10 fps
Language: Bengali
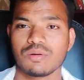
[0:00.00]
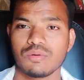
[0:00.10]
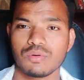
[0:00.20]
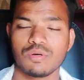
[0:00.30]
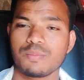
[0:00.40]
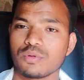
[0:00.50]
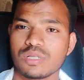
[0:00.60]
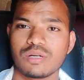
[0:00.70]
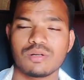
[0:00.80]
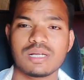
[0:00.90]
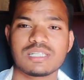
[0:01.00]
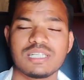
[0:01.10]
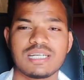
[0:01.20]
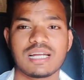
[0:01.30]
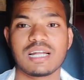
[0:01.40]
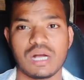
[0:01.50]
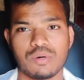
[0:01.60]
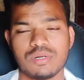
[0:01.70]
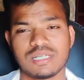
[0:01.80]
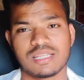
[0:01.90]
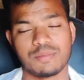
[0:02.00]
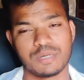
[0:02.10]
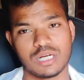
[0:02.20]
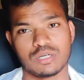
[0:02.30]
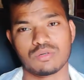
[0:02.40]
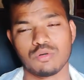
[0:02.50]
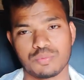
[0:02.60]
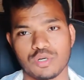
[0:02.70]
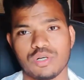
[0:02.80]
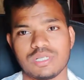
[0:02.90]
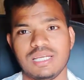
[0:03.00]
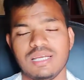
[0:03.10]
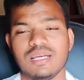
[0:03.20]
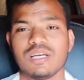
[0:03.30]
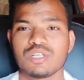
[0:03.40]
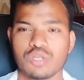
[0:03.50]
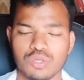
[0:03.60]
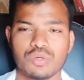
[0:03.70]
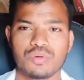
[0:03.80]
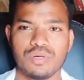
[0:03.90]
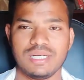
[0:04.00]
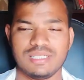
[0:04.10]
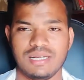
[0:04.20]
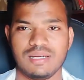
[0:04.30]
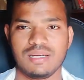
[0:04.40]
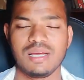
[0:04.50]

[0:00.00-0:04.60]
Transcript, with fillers: কোনো প্রতারণার শিকার না হন যাতে আপনারা খুব সহজেই সতর্ক হয়ে যান